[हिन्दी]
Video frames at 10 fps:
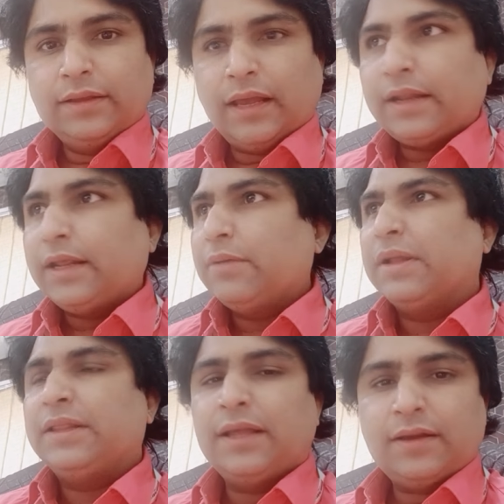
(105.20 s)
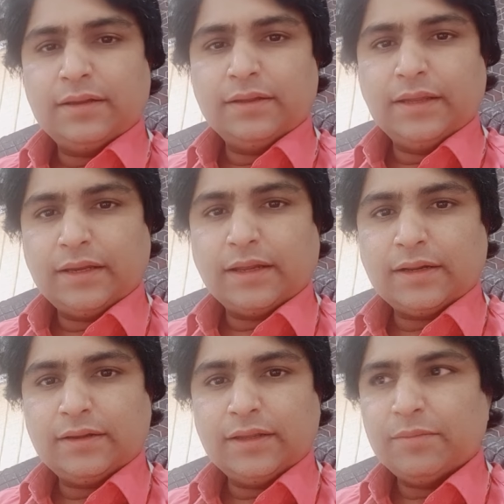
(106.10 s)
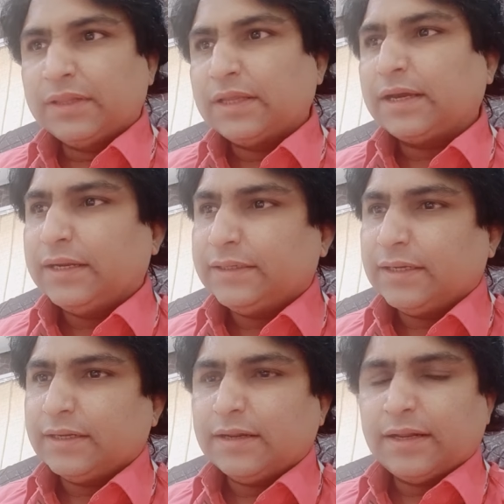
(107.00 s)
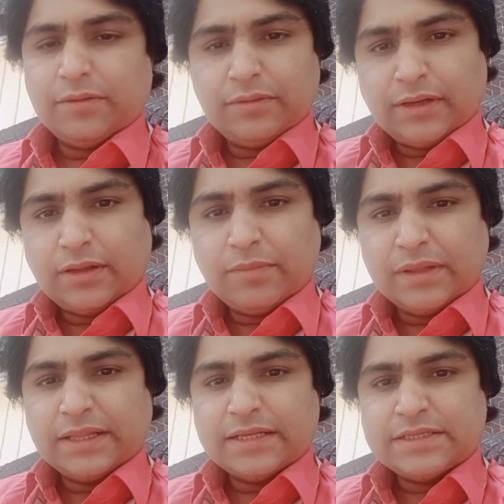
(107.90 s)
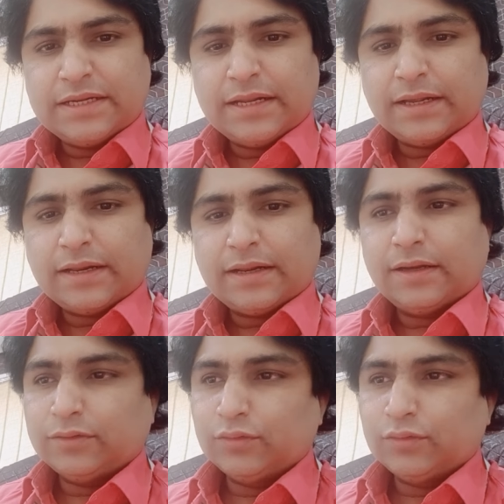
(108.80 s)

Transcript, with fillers: अरे ये बंदा ये कर रहा ये बंदा कलेक्टर कर रहा है ये बंदा इंजीनियर कर रहा